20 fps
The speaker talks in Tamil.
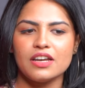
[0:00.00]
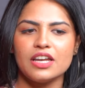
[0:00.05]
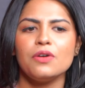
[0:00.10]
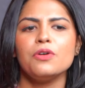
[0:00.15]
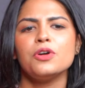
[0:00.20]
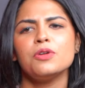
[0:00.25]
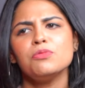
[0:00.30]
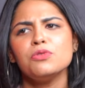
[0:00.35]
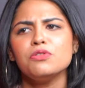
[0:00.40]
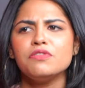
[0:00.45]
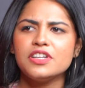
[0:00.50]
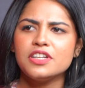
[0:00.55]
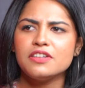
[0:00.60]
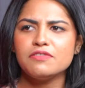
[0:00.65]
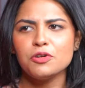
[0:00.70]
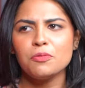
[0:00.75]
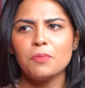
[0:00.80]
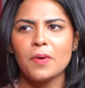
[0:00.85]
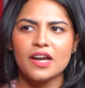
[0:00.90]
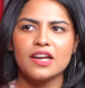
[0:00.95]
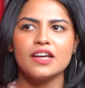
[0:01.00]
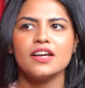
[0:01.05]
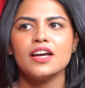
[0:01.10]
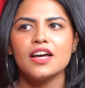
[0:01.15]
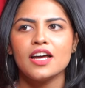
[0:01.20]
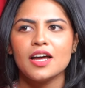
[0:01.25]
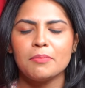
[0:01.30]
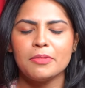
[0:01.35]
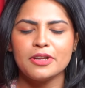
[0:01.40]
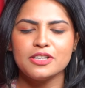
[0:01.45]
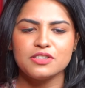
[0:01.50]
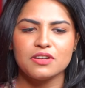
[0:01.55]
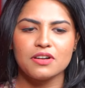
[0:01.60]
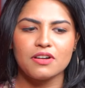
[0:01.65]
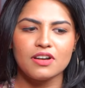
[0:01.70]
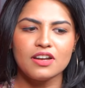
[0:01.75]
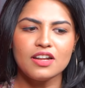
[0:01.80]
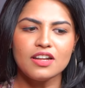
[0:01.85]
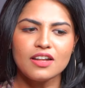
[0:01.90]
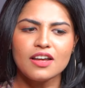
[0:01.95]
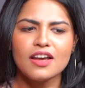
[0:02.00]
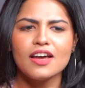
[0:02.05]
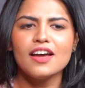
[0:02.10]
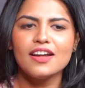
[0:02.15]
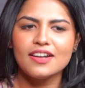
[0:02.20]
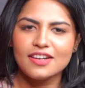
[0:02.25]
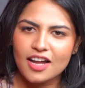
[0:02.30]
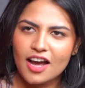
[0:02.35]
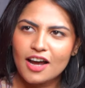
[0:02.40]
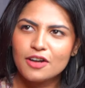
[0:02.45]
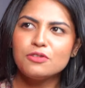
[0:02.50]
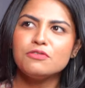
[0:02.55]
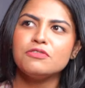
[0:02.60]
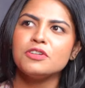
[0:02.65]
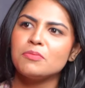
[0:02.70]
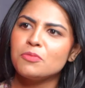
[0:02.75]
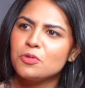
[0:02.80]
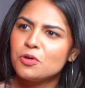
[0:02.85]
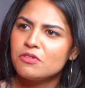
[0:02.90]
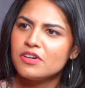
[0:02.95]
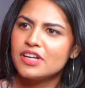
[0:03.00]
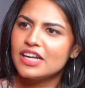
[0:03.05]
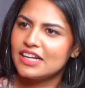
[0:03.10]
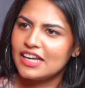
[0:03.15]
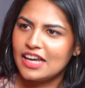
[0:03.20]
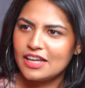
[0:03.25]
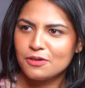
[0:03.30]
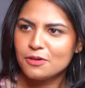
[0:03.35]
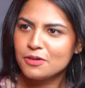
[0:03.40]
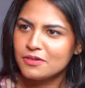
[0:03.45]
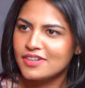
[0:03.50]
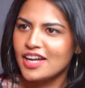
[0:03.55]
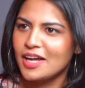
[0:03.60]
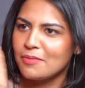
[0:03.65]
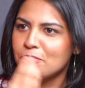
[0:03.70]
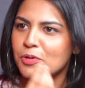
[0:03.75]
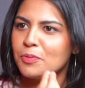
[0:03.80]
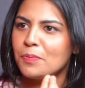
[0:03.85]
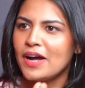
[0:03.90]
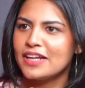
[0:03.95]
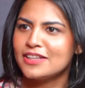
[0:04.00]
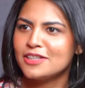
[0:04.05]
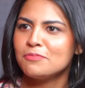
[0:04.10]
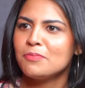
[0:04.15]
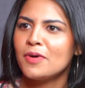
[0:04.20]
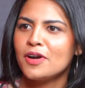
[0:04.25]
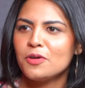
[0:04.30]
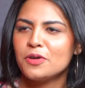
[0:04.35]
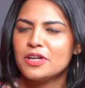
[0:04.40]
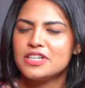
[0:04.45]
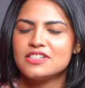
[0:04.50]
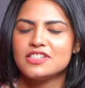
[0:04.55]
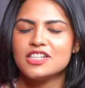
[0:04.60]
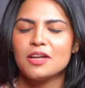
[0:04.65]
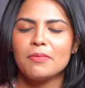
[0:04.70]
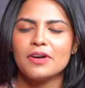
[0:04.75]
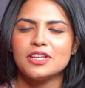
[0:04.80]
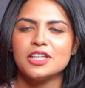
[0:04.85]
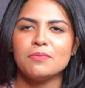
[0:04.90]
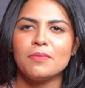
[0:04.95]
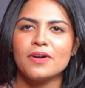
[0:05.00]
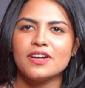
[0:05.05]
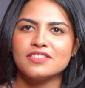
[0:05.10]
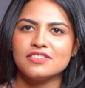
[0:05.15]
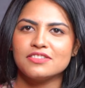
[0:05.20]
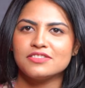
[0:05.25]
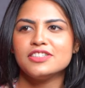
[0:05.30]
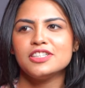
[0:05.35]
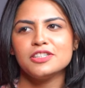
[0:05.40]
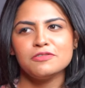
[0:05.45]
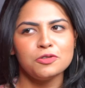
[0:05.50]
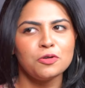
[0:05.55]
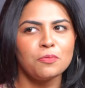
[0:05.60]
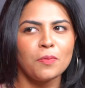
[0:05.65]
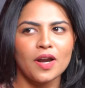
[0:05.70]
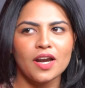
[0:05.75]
நீங்கள் ஒரு மூவி ரிவ்யூ பண்ணுங்க அப்படின்னு சொன்னோன்னா நானும் ஃப்ரம் நோவர் எனக்கு ஏதோ அப்போ பார்த்த படம் ரீசெண்டாக பார்த்த படத்தை வந்து ரிவ்யூ